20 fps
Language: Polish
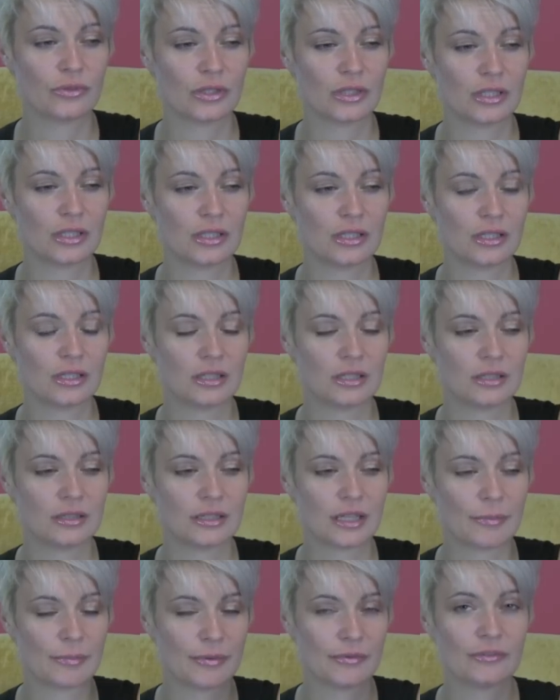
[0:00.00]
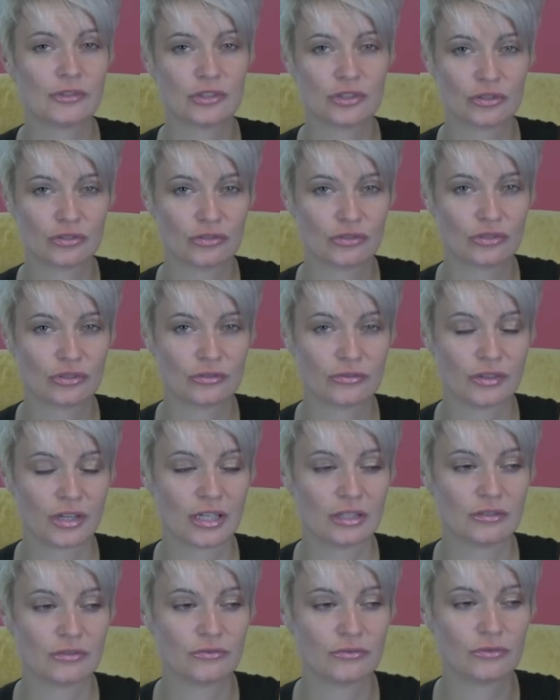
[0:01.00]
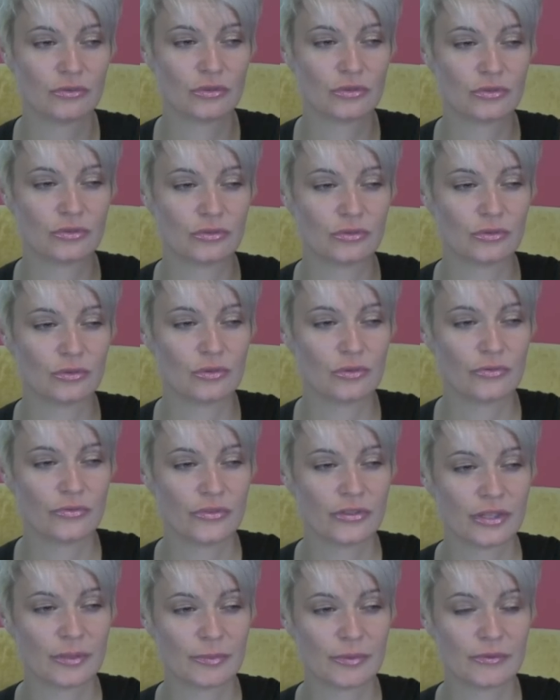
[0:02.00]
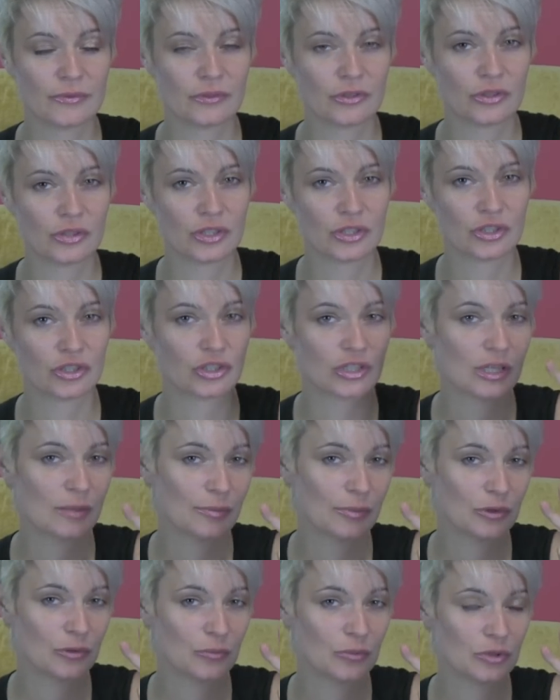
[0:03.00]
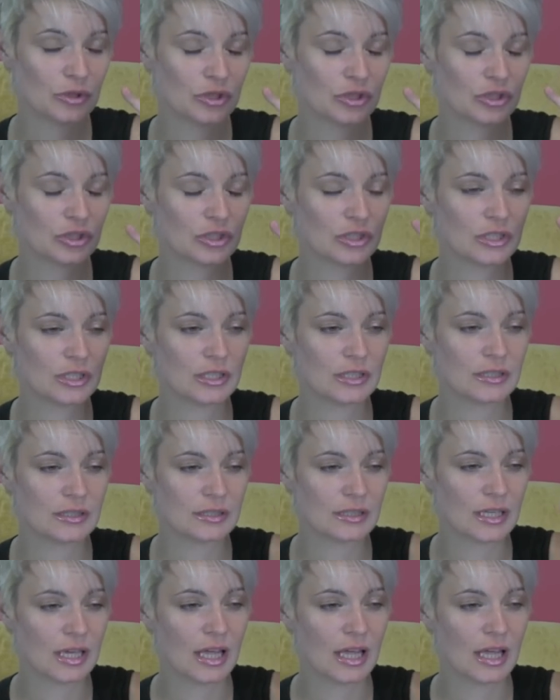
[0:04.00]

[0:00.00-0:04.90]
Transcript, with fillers: e, na pewno jest odżywka do włosów, na pewno jest żel pod prysznic